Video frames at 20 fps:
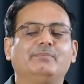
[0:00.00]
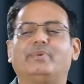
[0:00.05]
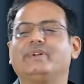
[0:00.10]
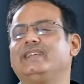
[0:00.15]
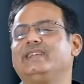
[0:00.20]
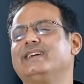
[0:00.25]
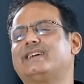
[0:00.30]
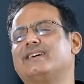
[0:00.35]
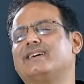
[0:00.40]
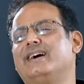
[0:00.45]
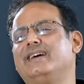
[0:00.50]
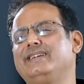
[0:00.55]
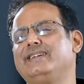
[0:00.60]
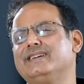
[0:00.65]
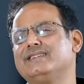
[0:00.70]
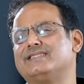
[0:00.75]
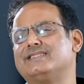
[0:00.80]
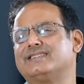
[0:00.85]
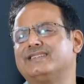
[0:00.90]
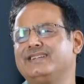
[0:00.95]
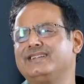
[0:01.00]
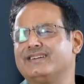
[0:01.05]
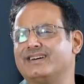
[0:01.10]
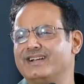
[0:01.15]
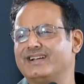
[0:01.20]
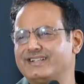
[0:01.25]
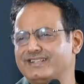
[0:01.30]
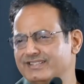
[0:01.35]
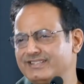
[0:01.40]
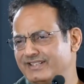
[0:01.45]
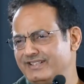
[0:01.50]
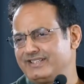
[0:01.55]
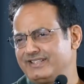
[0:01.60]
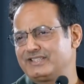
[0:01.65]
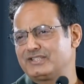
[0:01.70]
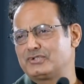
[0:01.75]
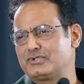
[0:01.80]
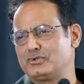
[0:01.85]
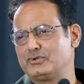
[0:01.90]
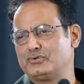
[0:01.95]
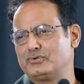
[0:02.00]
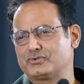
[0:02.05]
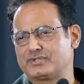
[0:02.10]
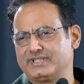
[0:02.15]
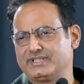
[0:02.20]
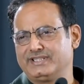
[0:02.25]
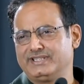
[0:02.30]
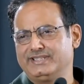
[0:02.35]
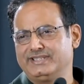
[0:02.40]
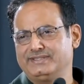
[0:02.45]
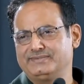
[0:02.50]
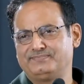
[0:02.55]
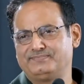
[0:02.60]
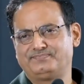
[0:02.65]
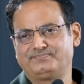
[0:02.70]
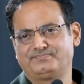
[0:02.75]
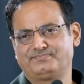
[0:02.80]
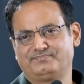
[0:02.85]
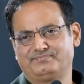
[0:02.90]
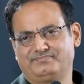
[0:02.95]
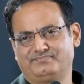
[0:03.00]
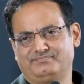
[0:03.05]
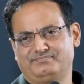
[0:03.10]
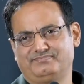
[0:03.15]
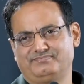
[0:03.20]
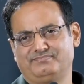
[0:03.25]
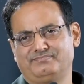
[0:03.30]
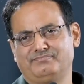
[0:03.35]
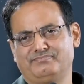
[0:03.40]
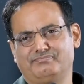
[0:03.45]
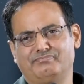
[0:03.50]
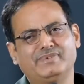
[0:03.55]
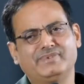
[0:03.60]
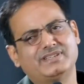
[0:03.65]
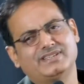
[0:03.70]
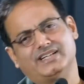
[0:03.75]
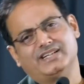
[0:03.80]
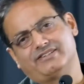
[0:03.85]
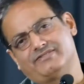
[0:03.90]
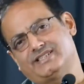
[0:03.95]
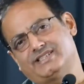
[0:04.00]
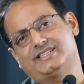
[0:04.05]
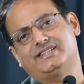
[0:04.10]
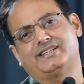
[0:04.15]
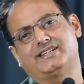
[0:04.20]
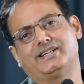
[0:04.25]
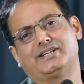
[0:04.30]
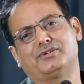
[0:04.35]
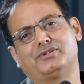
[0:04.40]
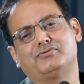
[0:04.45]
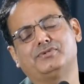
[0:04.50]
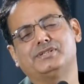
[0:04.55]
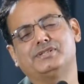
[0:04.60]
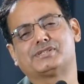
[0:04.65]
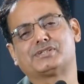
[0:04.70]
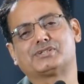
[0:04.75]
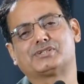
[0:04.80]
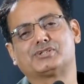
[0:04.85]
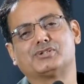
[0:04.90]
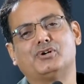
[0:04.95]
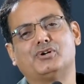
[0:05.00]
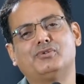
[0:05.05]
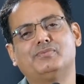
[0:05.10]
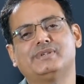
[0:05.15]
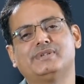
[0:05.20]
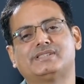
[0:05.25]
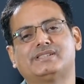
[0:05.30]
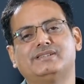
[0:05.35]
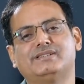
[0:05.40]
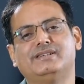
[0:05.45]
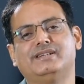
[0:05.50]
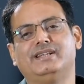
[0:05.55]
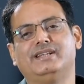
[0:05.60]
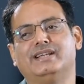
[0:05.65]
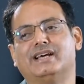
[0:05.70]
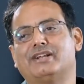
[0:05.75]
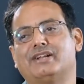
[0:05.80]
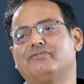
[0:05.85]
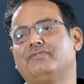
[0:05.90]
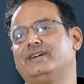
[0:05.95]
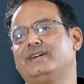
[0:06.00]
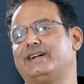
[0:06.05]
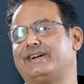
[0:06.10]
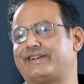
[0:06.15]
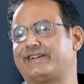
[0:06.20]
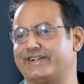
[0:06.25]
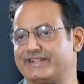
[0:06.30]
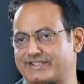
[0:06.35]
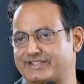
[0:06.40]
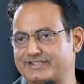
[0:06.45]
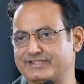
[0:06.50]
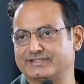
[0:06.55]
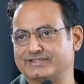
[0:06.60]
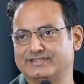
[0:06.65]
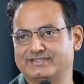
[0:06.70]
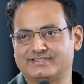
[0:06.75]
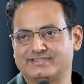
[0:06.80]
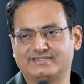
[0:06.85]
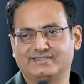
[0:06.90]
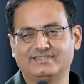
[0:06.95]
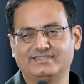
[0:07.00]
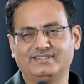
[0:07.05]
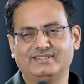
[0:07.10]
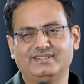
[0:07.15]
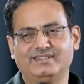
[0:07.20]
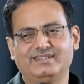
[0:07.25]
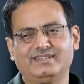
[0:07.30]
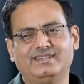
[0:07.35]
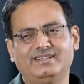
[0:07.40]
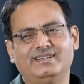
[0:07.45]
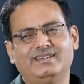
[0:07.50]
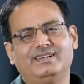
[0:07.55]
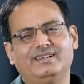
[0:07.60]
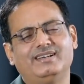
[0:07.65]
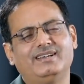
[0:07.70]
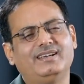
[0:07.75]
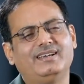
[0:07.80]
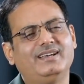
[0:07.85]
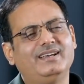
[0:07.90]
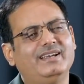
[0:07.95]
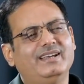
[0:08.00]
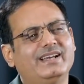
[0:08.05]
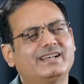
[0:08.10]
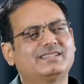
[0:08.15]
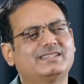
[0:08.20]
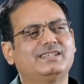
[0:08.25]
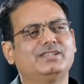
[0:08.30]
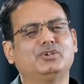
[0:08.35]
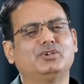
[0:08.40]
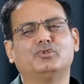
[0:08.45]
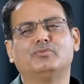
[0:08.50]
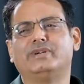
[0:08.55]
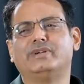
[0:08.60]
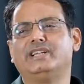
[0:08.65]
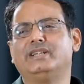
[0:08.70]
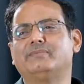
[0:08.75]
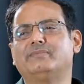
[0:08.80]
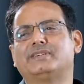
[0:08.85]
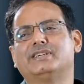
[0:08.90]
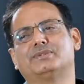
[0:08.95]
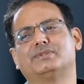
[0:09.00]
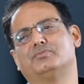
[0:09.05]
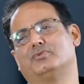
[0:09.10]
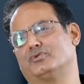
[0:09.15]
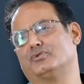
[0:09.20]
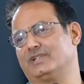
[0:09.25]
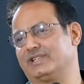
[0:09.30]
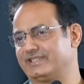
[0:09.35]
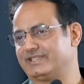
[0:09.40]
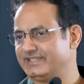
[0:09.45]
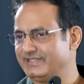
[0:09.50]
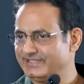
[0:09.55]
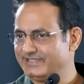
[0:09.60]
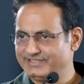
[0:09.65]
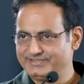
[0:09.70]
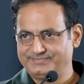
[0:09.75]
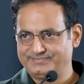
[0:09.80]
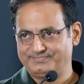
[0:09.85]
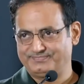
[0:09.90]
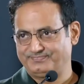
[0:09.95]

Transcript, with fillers: पर ये कहानियाँ जितने हल्के तरीके से शुरू होती हैं मैं दावे से कह रहा हूँ कि सौ में से निन्यानवे अट्रैक्शंस एक से दो महीने में ख़त्म हो जाते हैं